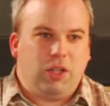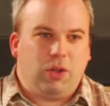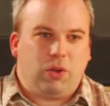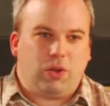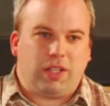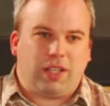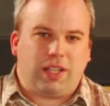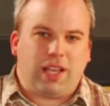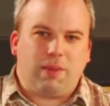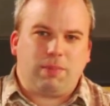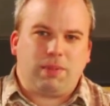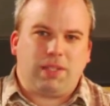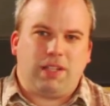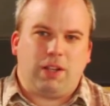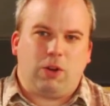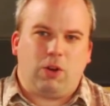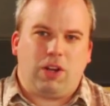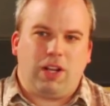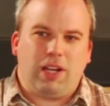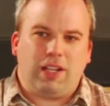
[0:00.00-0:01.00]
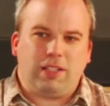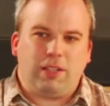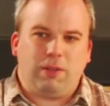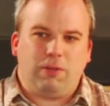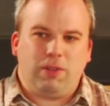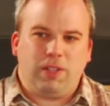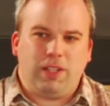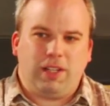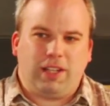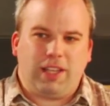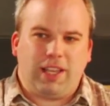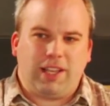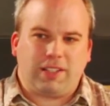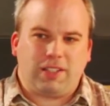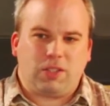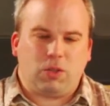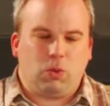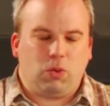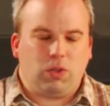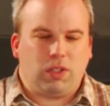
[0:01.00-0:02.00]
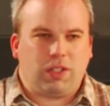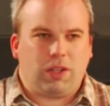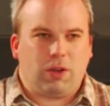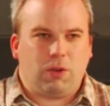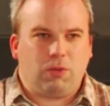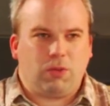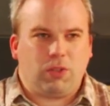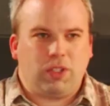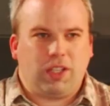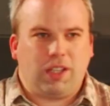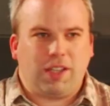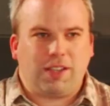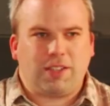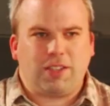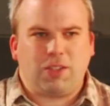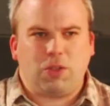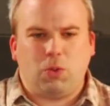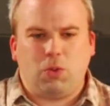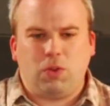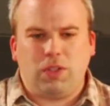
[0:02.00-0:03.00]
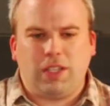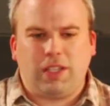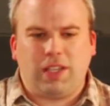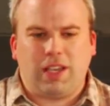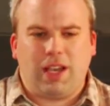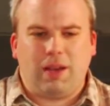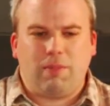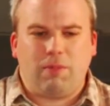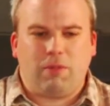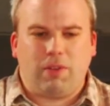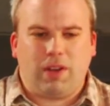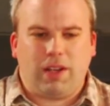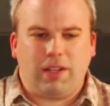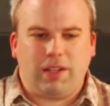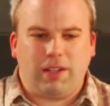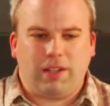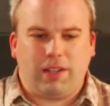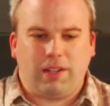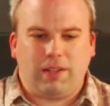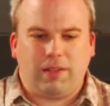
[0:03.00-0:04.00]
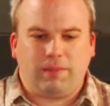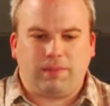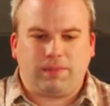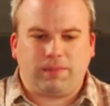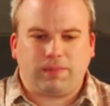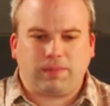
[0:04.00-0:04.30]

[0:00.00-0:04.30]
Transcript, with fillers: Und da gab es dann auch relativ viel Reaktion drauf. Und die Reaktionen, die kamen, waren dann,